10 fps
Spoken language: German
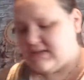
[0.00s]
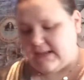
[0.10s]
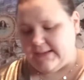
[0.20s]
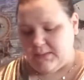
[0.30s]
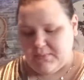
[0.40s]

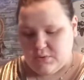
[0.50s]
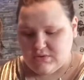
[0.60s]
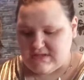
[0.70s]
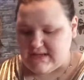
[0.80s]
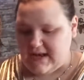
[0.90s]
dann ging bei
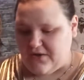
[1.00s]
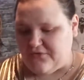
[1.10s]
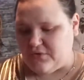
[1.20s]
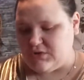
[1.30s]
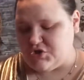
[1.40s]
uns leer
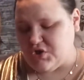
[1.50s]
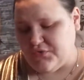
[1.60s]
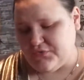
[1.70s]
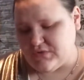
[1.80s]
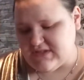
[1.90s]
von
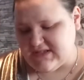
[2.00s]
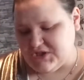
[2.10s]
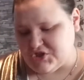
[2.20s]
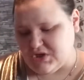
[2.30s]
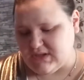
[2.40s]
Soft und
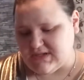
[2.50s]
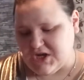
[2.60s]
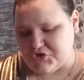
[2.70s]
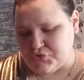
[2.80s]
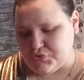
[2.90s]
Sicher,
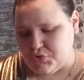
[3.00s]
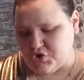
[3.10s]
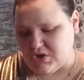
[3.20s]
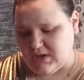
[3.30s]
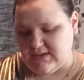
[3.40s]

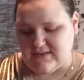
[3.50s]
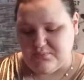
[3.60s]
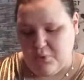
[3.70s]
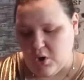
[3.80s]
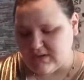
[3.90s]
Taschentücher, diese
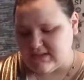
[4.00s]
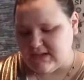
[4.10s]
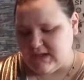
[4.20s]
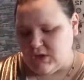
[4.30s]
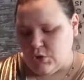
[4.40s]
Box.
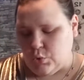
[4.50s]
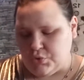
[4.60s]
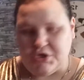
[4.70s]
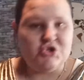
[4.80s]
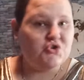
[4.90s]

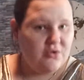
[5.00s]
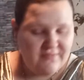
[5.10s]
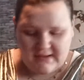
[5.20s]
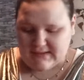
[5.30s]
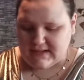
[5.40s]
100 Stück
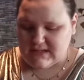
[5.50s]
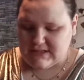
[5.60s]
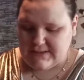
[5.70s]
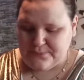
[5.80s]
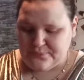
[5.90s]
waren da
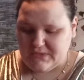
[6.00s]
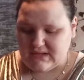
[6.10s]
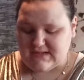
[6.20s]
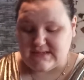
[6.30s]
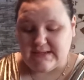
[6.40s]
drin.
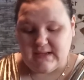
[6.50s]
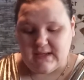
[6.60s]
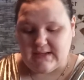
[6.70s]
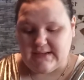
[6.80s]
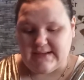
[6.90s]
Diesen,
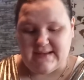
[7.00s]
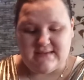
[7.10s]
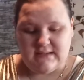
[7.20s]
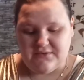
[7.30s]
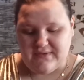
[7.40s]
äh, die
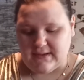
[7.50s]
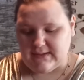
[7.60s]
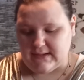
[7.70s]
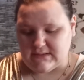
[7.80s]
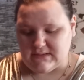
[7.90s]
klassische
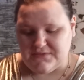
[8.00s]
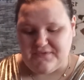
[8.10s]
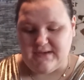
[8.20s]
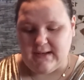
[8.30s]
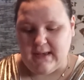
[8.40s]
Variante,
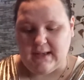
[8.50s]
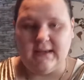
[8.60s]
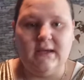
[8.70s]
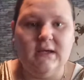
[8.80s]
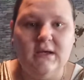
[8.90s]

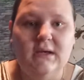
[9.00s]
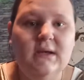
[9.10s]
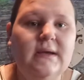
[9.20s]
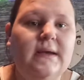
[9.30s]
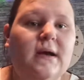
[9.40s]
vierlagig.
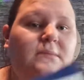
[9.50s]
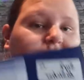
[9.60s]
Ja,